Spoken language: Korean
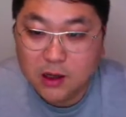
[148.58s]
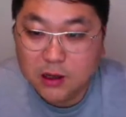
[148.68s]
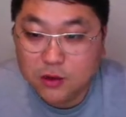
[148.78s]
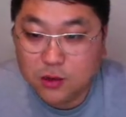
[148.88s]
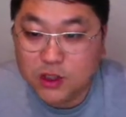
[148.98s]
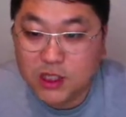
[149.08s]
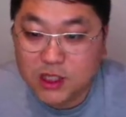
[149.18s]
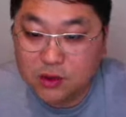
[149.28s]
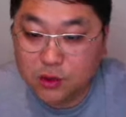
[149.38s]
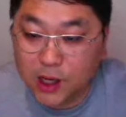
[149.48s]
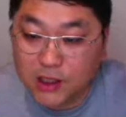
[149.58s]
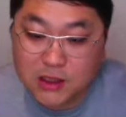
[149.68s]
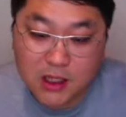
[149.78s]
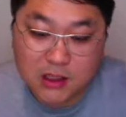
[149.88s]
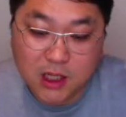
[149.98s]
그리고 길이는
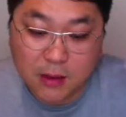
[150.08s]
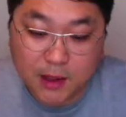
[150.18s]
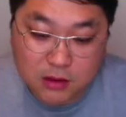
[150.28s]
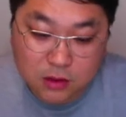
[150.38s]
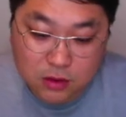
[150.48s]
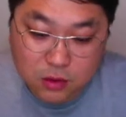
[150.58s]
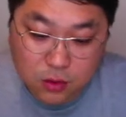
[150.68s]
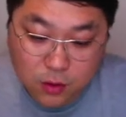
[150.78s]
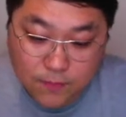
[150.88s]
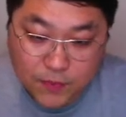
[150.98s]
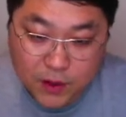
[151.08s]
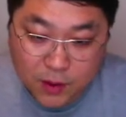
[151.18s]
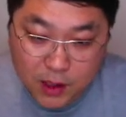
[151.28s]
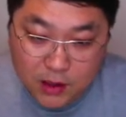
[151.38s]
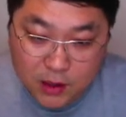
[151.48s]
굉장히 짧아진 것으로
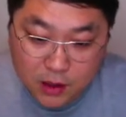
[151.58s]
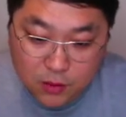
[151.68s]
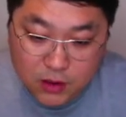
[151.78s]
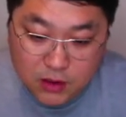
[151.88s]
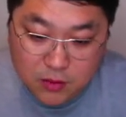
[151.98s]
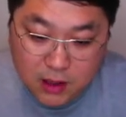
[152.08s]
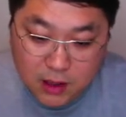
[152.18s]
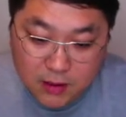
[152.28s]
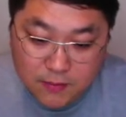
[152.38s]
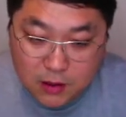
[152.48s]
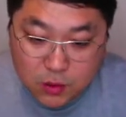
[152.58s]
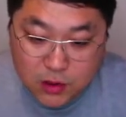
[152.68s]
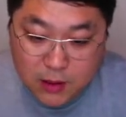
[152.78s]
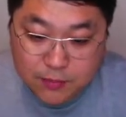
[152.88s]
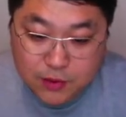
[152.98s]
확인이 되고 있습니다. 이
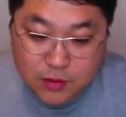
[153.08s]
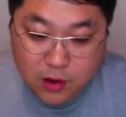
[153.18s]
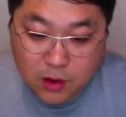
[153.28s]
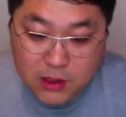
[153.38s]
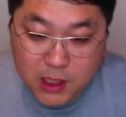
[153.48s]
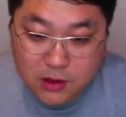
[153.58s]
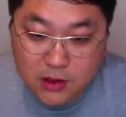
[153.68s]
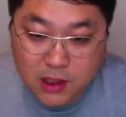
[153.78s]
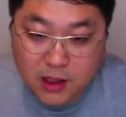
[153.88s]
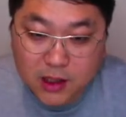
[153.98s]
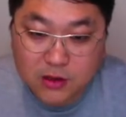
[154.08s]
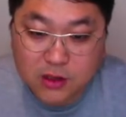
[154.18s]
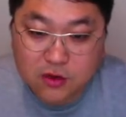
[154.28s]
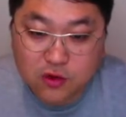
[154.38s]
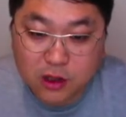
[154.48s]
제품 어, 사전 예약해서
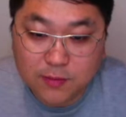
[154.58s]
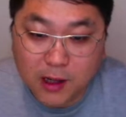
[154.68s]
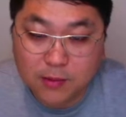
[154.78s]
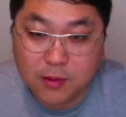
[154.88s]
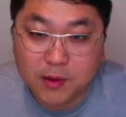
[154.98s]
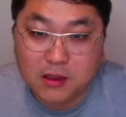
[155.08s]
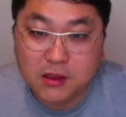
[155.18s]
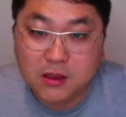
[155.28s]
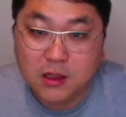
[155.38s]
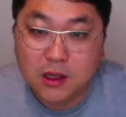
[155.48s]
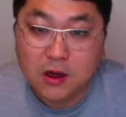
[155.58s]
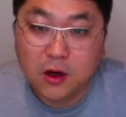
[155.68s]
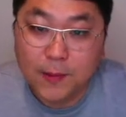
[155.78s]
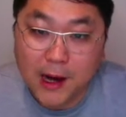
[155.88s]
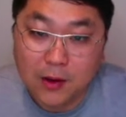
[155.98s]
직구하는 방법까지 어,
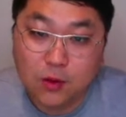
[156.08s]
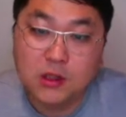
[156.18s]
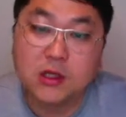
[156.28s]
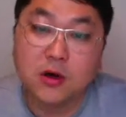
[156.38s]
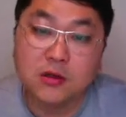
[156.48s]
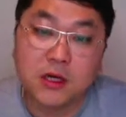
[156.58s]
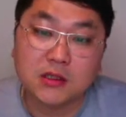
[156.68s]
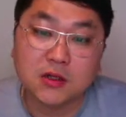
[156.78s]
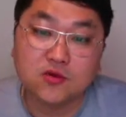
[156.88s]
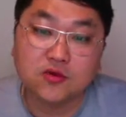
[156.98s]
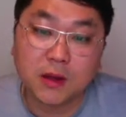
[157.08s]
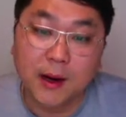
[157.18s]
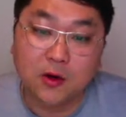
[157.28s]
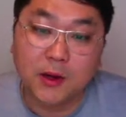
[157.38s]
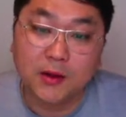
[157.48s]
바로 이 영상 찍은 후에 바로
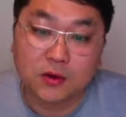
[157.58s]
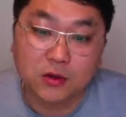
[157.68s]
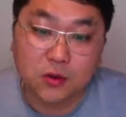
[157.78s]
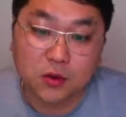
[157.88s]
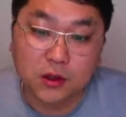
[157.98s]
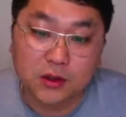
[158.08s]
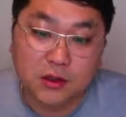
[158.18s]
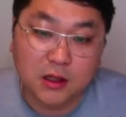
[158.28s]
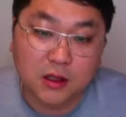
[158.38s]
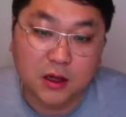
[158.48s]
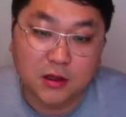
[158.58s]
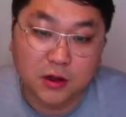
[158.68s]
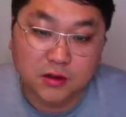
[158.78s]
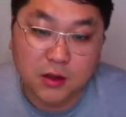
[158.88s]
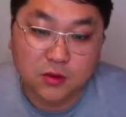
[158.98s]
만들어서 올려드릴 테니까 그
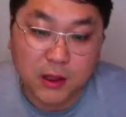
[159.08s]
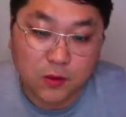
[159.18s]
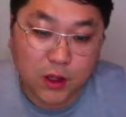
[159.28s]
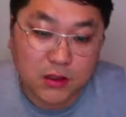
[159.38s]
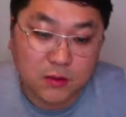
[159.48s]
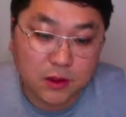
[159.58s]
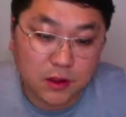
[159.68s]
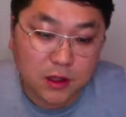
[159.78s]
영상도 참고하시면